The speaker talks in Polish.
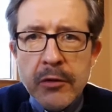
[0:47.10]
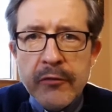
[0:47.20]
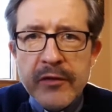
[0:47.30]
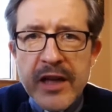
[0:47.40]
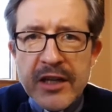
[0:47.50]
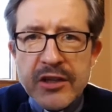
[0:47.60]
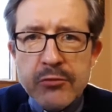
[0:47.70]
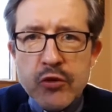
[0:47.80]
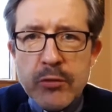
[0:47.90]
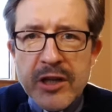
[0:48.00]
W naszym
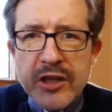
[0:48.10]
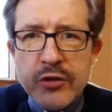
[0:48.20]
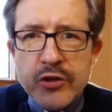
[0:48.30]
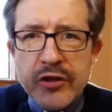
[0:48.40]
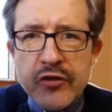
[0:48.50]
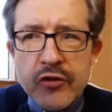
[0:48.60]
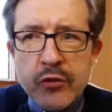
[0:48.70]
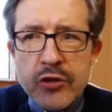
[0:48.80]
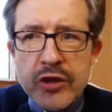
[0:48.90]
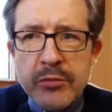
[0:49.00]
tłumaczeniu często
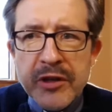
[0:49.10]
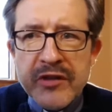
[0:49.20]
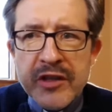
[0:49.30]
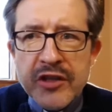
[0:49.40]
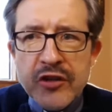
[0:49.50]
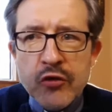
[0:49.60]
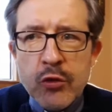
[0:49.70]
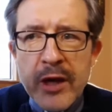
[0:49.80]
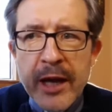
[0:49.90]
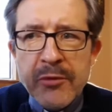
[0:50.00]
słyszymy: jesteście
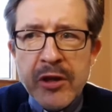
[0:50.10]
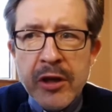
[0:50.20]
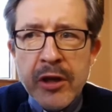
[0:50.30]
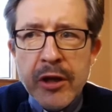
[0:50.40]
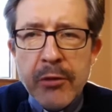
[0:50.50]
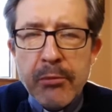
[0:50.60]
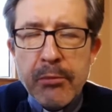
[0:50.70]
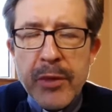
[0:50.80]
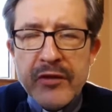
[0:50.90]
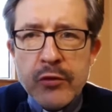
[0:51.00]
sługami
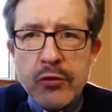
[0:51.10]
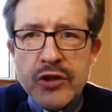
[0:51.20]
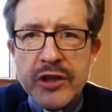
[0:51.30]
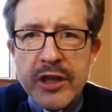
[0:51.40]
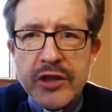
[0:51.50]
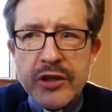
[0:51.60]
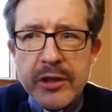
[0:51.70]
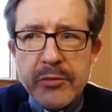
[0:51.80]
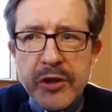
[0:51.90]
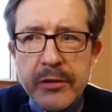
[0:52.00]

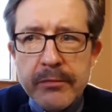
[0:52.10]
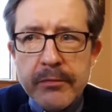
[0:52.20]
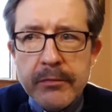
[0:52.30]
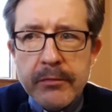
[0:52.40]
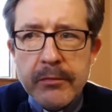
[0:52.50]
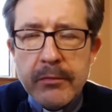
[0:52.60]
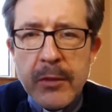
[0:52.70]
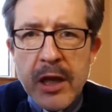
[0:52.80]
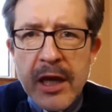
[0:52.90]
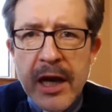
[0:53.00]
bezużytecznymi.
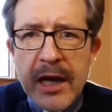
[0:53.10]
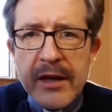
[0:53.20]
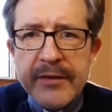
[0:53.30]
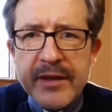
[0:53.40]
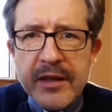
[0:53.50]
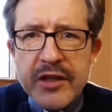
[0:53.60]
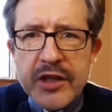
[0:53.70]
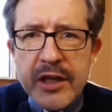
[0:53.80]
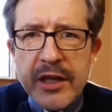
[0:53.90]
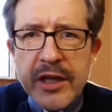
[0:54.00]
Ale w
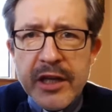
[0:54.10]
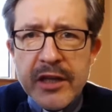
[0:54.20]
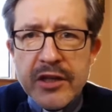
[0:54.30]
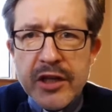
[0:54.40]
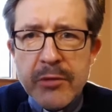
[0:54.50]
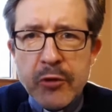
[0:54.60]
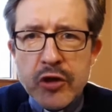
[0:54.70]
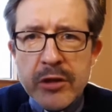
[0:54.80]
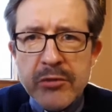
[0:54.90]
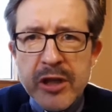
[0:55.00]
sensie nie, że
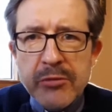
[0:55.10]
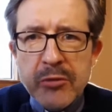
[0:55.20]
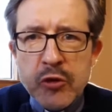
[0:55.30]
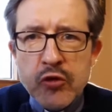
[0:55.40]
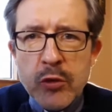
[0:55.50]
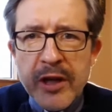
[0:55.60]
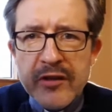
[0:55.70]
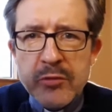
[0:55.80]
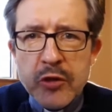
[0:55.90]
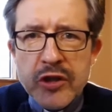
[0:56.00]
niepotrzebnymi, bo sługa
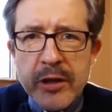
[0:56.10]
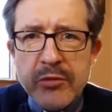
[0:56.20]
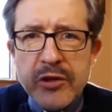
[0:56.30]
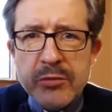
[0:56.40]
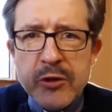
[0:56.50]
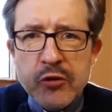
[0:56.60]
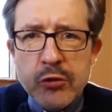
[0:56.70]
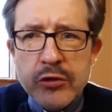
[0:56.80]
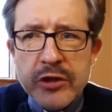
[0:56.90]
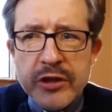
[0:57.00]
jest potrzebny, żeby
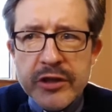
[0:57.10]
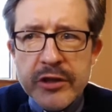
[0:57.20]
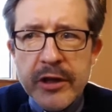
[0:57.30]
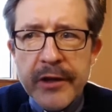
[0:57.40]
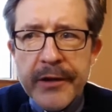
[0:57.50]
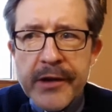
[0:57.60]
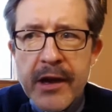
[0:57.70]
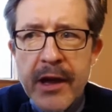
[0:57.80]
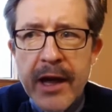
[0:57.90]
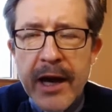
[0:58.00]
służyć,
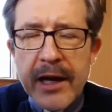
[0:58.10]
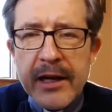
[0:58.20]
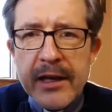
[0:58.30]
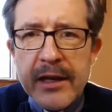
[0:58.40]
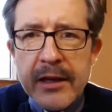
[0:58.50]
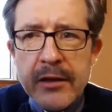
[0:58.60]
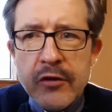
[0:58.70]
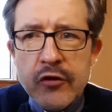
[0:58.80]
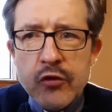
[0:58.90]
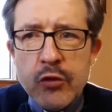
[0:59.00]
ale
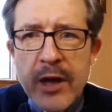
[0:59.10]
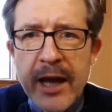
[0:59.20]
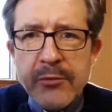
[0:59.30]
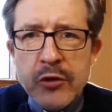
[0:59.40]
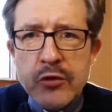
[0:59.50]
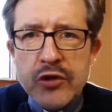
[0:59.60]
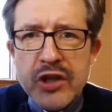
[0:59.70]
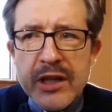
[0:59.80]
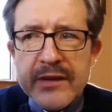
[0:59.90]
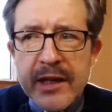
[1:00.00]
sługami, którzy
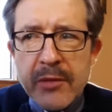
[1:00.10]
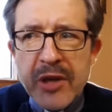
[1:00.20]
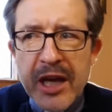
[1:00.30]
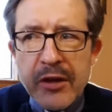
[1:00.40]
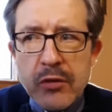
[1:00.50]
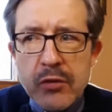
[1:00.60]
nie zarabiają,